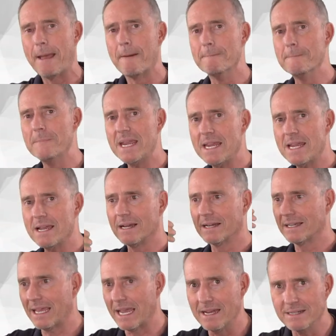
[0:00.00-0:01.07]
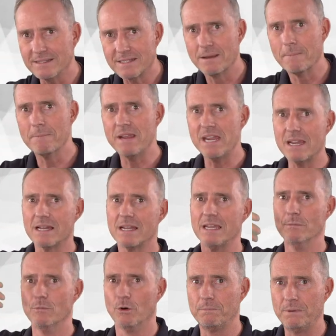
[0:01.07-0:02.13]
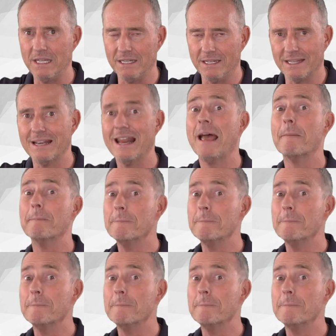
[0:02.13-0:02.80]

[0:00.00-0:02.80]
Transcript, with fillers: mehr Geld, mehr Immobilien,